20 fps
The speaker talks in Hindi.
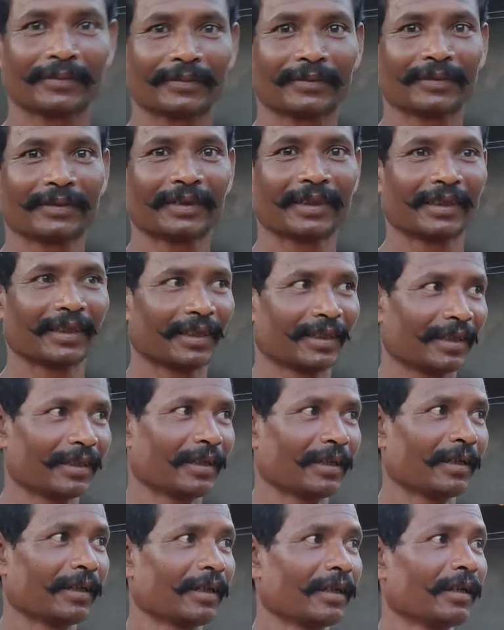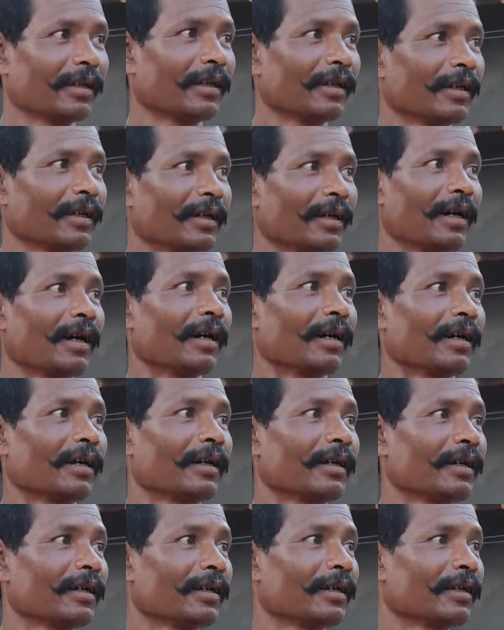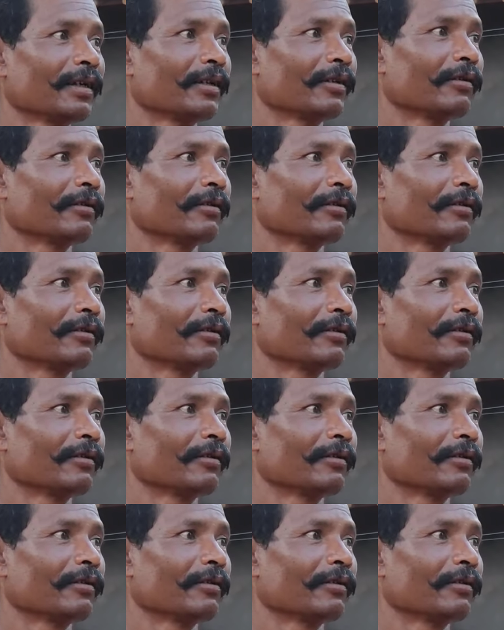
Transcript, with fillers: गया है ठीक एक खम्भा में हाँ